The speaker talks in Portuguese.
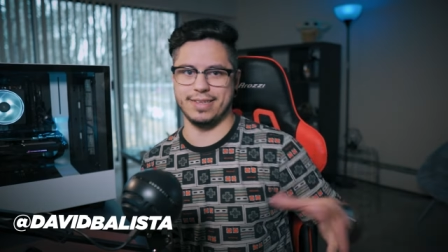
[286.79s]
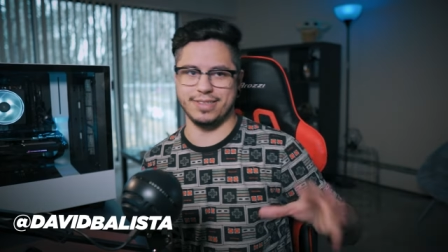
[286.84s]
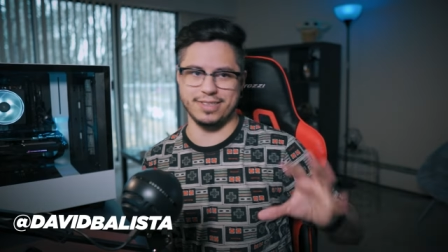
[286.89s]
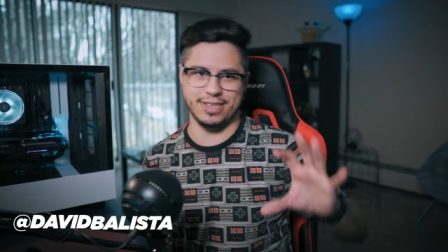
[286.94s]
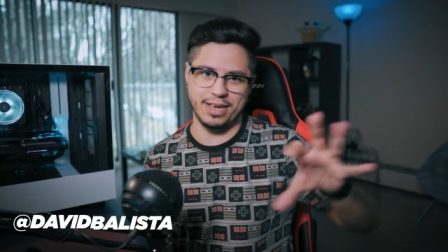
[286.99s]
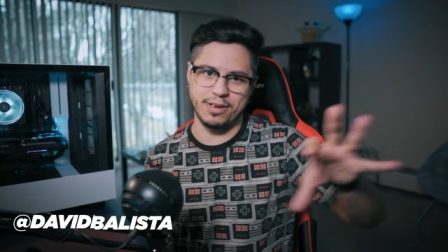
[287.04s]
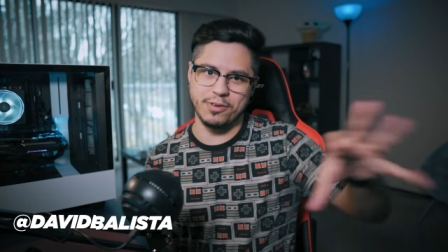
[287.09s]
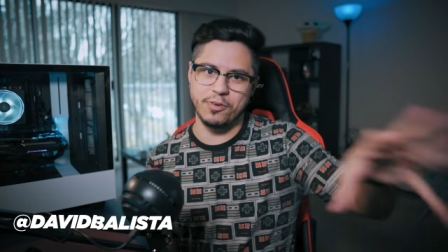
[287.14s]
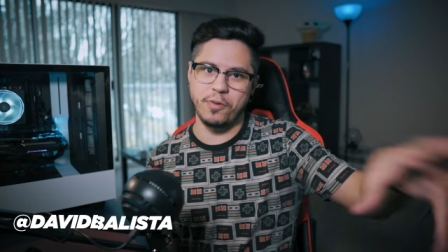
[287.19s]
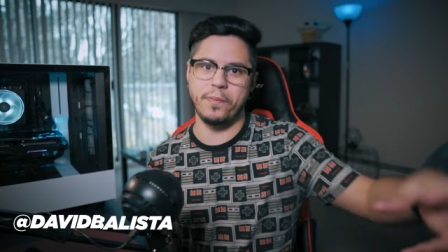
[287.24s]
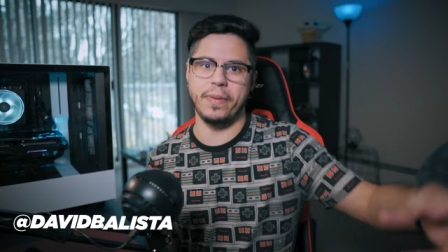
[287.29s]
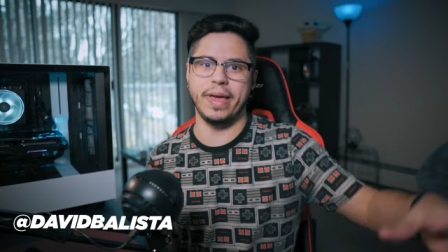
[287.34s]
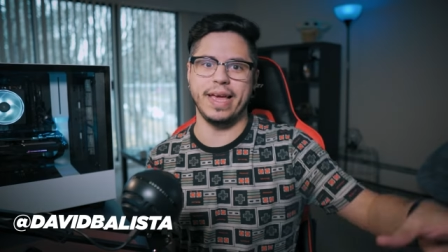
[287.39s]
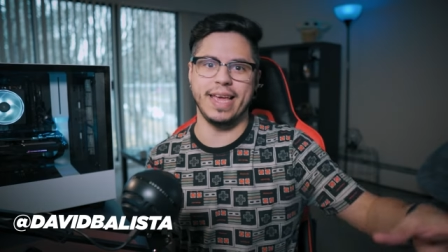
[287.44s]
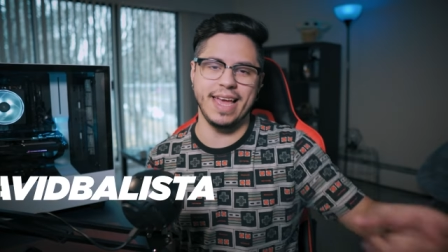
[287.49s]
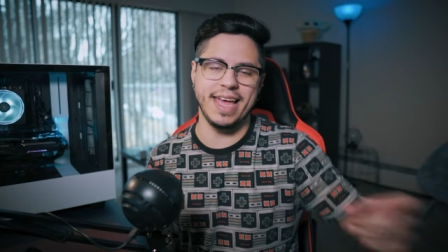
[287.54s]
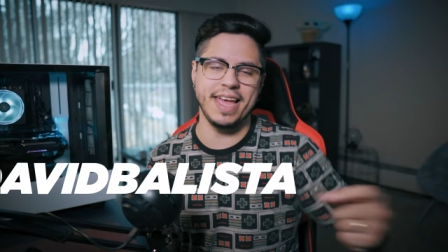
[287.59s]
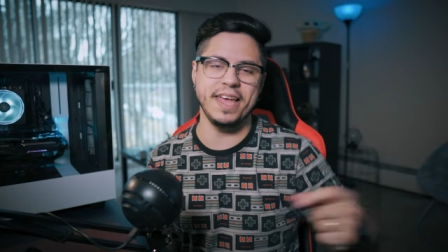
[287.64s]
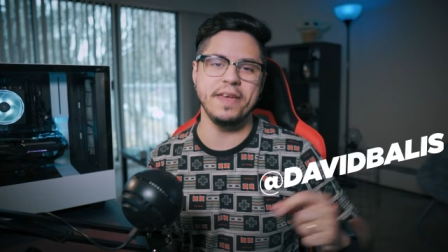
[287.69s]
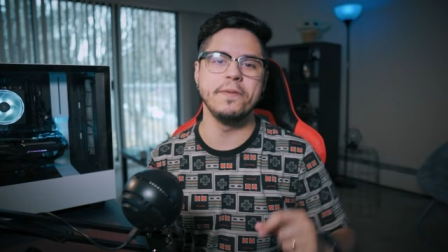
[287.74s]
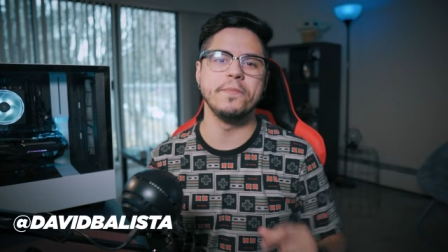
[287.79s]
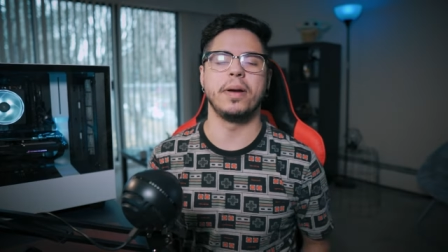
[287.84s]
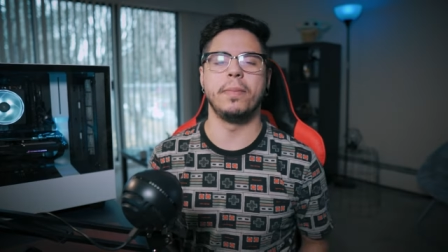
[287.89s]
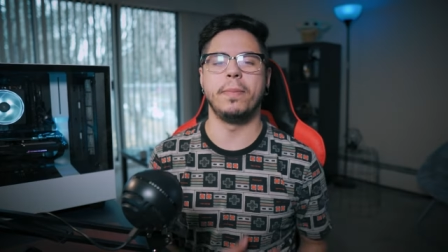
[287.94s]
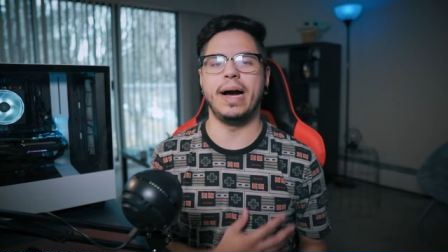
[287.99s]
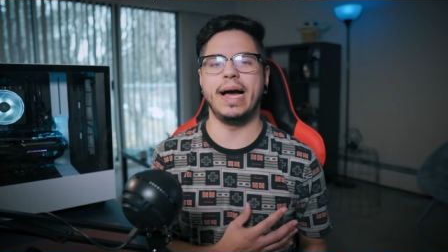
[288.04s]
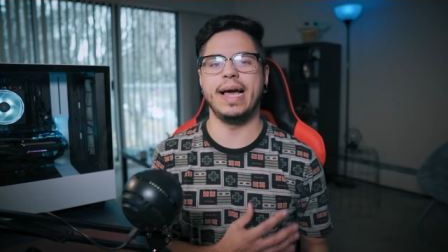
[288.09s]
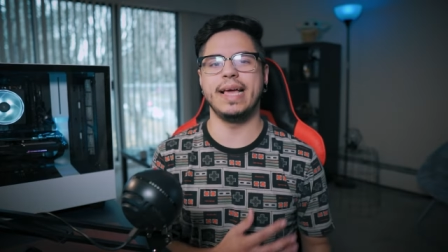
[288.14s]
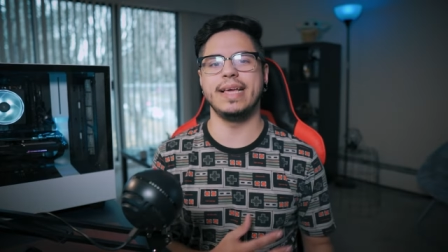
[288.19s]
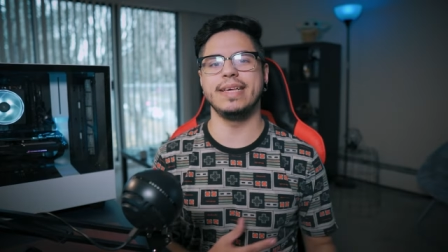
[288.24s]
Esse aí eu não peguei,
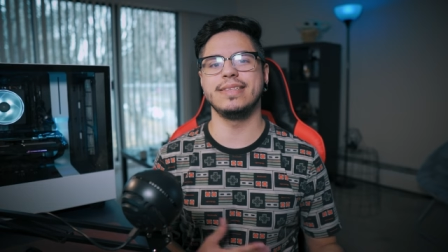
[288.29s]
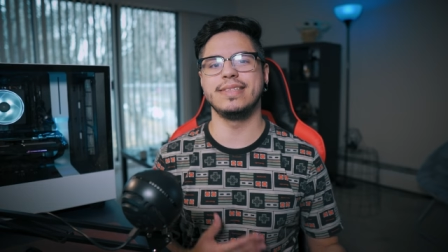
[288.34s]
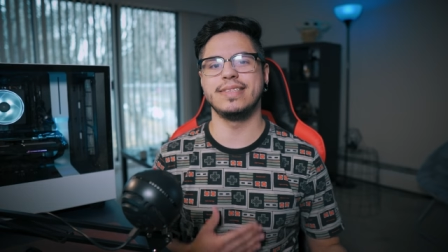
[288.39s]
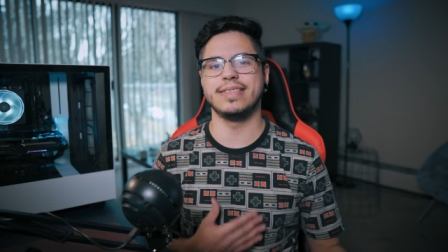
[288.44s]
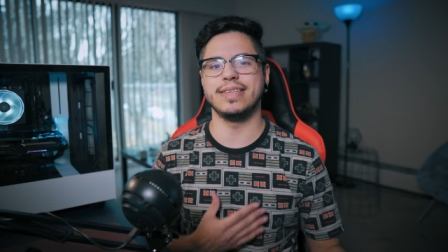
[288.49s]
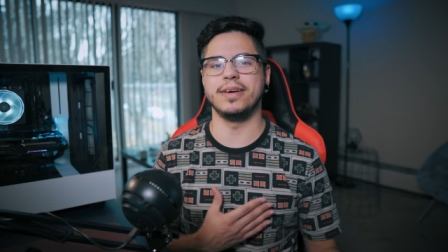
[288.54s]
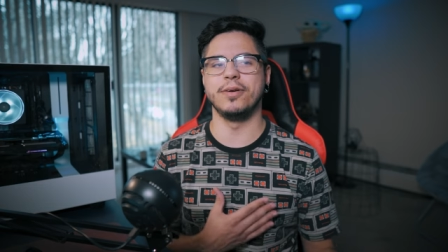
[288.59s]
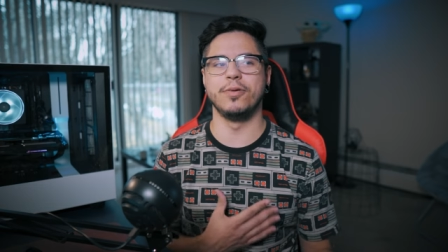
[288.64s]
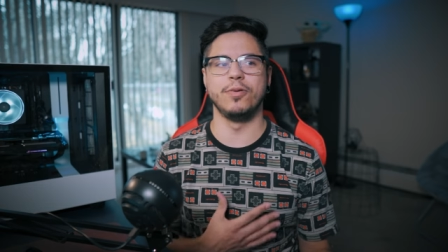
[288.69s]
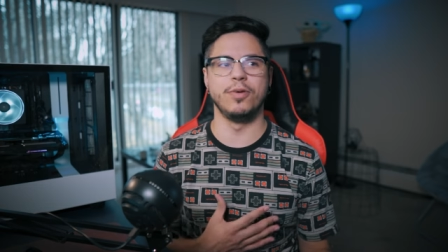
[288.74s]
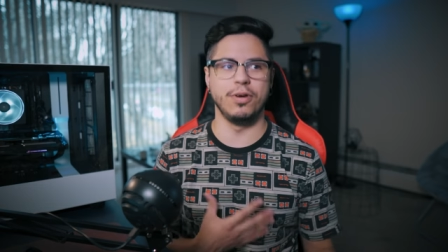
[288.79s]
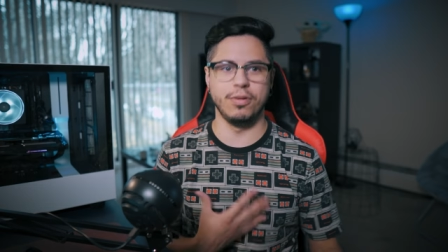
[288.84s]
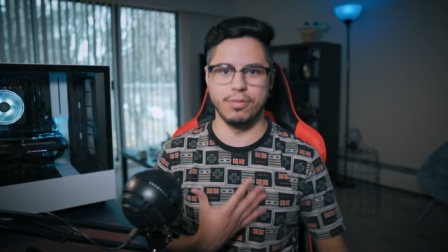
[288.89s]
mas eu,